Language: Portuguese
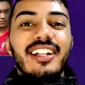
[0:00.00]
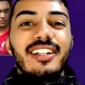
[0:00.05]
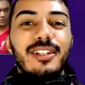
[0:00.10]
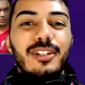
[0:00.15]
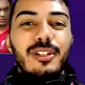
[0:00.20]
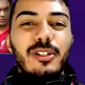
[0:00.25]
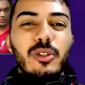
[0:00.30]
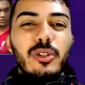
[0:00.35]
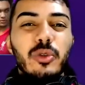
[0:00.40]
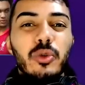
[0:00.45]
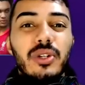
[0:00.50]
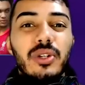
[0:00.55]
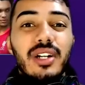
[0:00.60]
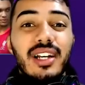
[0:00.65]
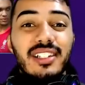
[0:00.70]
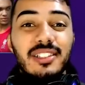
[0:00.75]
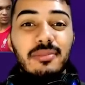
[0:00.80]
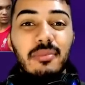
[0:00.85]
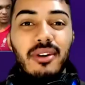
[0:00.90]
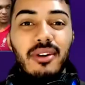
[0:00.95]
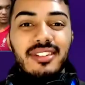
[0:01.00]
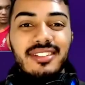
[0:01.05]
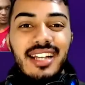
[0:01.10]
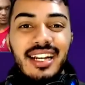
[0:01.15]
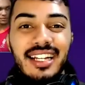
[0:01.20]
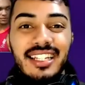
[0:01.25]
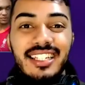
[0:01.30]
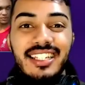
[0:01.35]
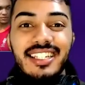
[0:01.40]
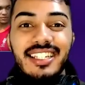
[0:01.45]
Lucas Boz
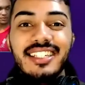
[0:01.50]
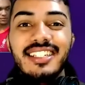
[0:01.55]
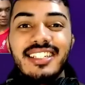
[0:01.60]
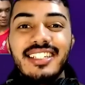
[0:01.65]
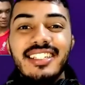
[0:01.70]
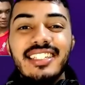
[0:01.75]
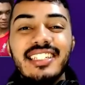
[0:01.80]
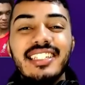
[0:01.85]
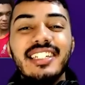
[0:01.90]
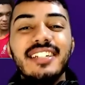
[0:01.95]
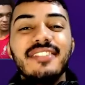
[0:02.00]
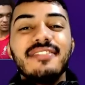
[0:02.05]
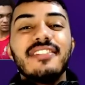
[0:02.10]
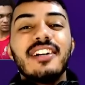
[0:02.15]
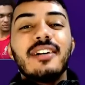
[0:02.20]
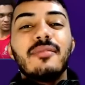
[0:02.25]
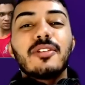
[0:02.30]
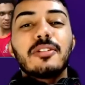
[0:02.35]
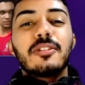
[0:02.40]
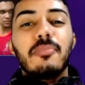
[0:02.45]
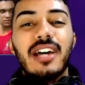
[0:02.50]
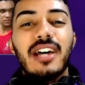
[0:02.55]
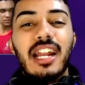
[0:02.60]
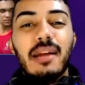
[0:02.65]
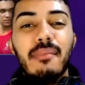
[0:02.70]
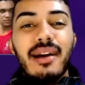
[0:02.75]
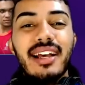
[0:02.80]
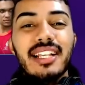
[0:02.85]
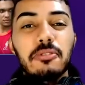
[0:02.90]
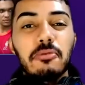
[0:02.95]
aqui e vamos para
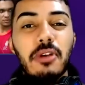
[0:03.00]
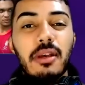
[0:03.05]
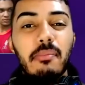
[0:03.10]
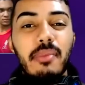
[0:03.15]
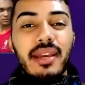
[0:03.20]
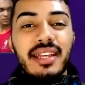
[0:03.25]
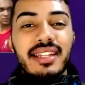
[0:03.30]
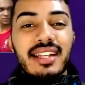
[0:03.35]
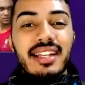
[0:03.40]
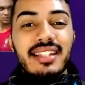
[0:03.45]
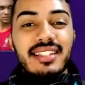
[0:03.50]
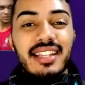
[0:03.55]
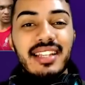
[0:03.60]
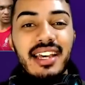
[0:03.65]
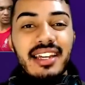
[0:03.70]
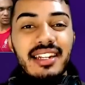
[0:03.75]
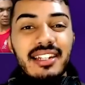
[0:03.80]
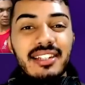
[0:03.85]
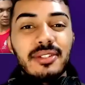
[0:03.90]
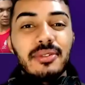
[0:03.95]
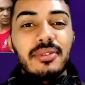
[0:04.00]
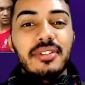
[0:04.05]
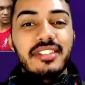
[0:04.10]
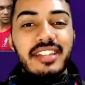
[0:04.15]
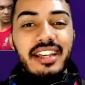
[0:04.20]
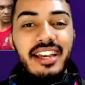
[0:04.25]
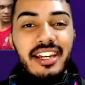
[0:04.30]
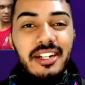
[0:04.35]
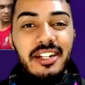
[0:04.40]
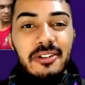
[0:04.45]
mais um EP da série do
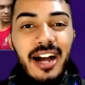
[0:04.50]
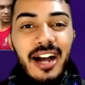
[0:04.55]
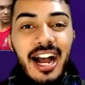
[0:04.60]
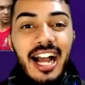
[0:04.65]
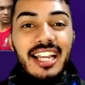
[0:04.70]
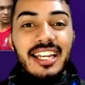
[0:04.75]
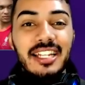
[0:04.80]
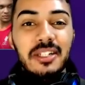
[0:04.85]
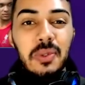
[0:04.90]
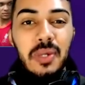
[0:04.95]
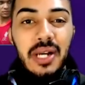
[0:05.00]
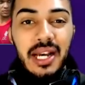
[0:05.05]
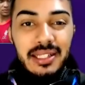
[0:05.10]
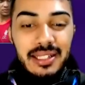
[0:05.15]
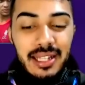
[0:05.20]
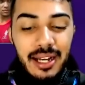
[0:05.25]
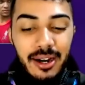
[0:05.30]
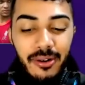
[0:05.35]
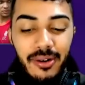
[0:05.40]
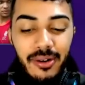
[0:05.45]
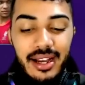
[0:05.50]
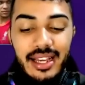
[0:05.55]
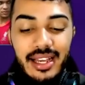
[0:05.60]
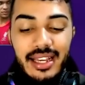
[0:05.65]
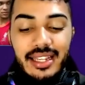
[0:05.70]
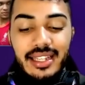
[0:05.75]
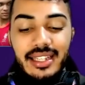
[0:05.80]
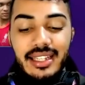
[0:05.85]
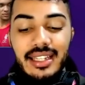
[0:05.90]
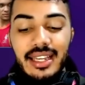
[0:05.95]
zero aqui no canal.
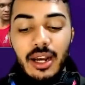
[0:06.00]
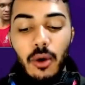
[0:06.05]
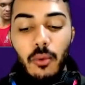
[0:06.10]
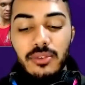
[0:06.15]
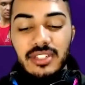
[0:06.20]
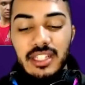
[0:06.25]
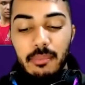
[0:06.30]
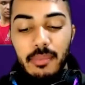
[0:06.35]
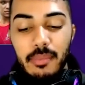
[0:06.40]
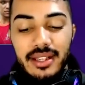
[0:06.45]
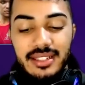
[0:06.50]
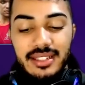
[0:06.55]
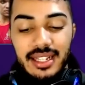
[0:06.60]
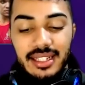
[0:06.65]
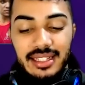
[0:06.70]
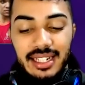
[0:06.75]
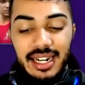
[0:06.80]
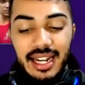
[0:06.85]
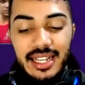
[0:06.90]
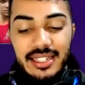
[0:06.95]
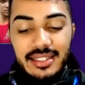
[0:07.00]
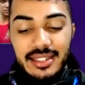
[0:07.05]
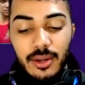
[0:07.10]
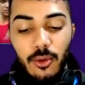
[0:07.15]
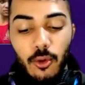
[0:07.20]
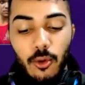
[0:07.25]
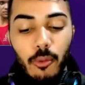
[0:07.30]
E há uns EPs atrás, né, eu